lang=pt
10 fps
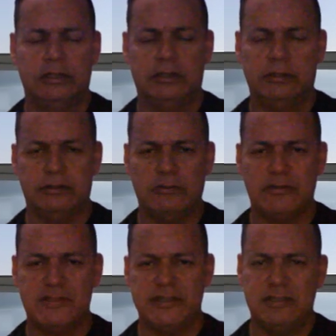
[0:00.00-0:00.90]
Então,
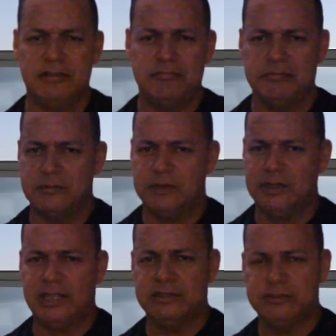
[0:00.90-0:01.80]
assim,
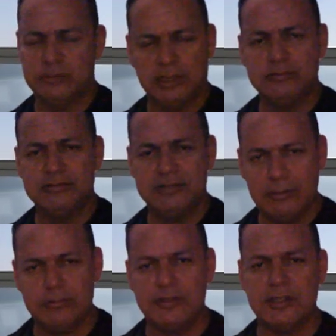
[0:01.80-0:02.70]
cara, jogando dentro de